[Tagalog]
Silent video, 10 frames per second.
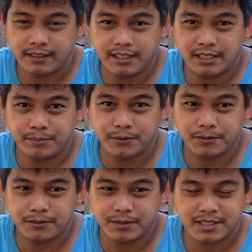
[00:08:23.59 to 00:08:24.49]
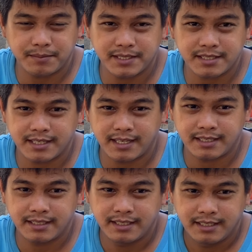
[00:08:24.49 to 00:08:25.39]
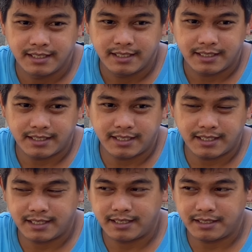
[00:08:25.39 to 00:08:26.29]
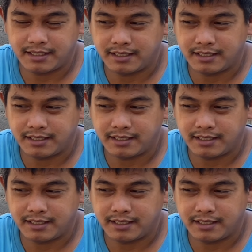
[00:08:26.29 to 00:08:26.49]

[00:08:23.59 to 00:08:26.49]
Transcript: Hindi na po basta-basta na uh,